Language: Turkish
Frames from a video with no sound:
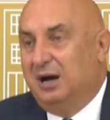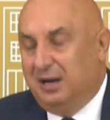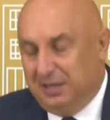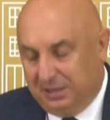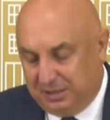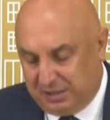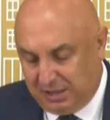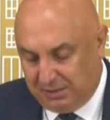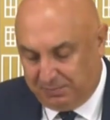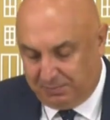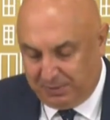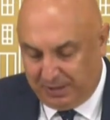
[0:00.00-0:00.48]

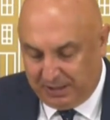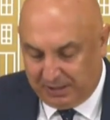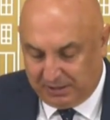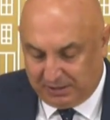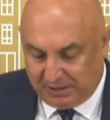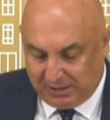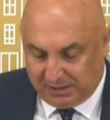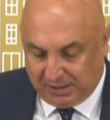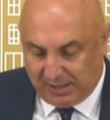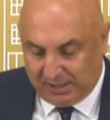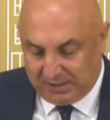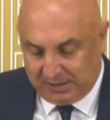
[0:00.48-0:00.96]
AKP
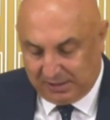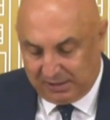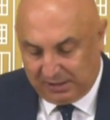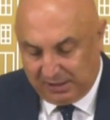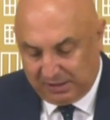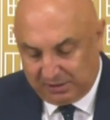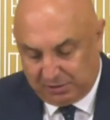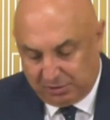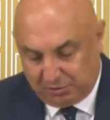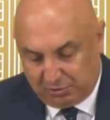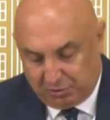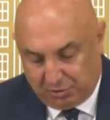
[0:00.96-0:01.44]
iktidarı
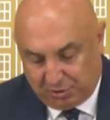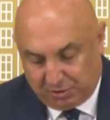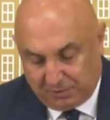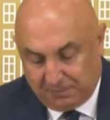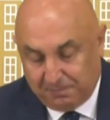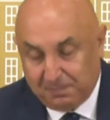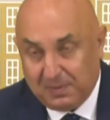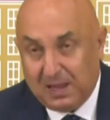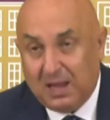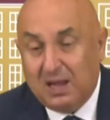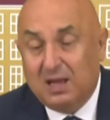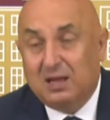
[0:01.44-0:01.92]
getiriyor.
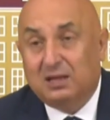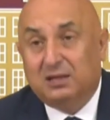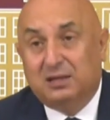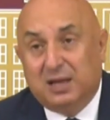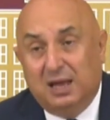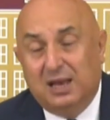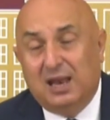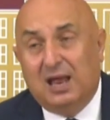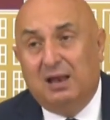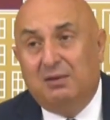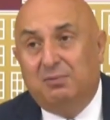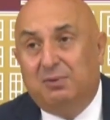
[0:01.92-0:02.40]

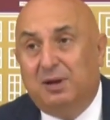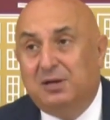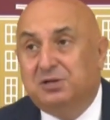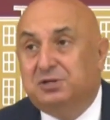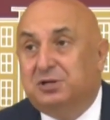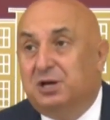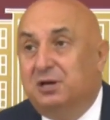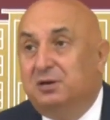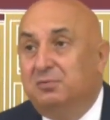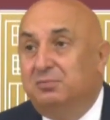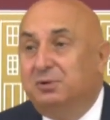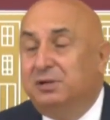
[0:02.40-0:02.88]
Genel
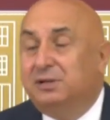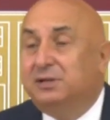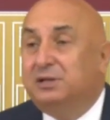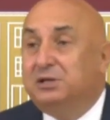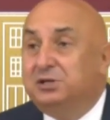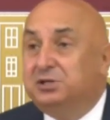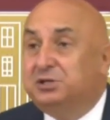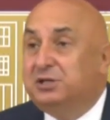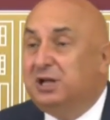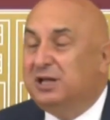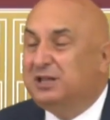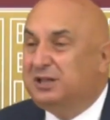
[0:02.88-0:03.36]
başkanımız
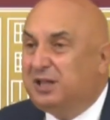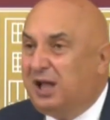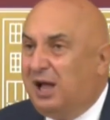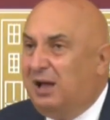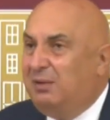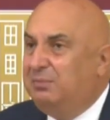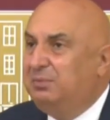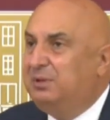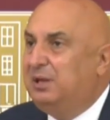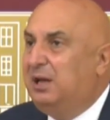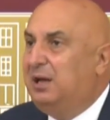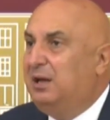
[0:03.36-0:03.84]
işte
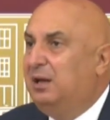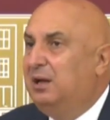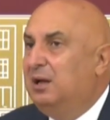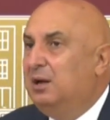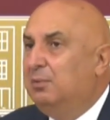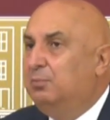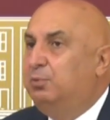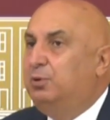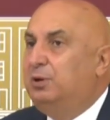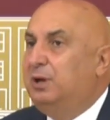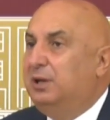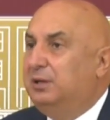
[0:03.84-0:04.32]
tam da
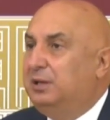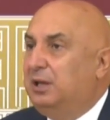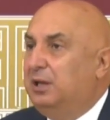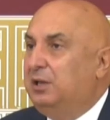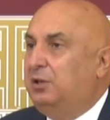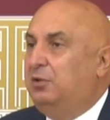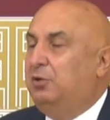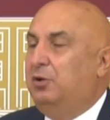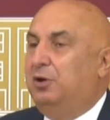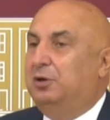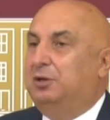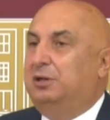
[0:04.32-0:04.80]

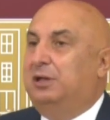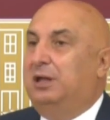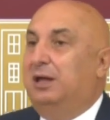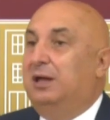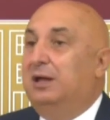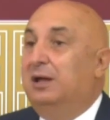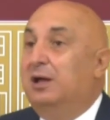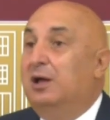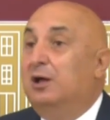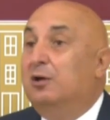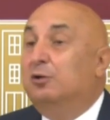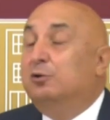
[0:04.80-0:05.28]
burada diyor
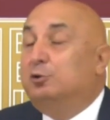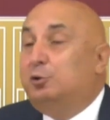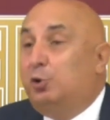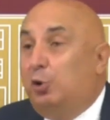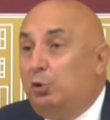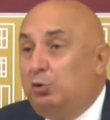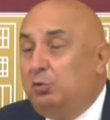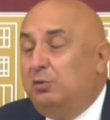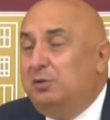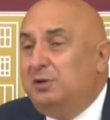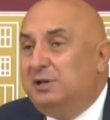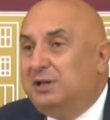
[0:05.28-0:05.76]
ki
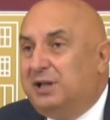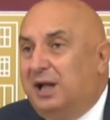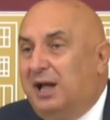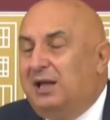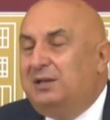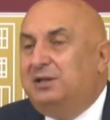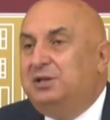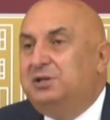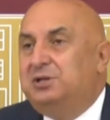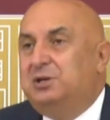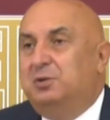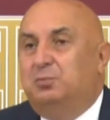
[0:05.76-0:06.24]
sorun
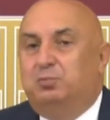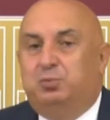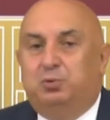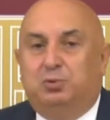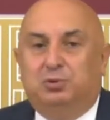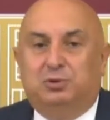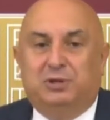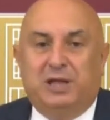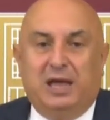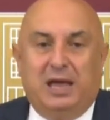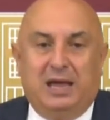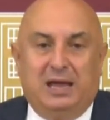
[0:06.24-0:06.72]
sadece
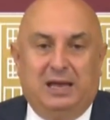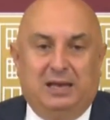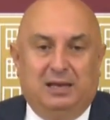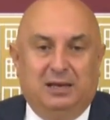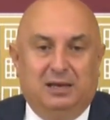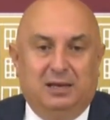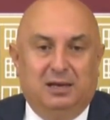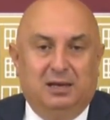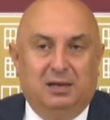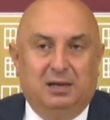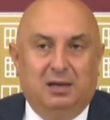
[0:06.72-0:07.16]
bu değil.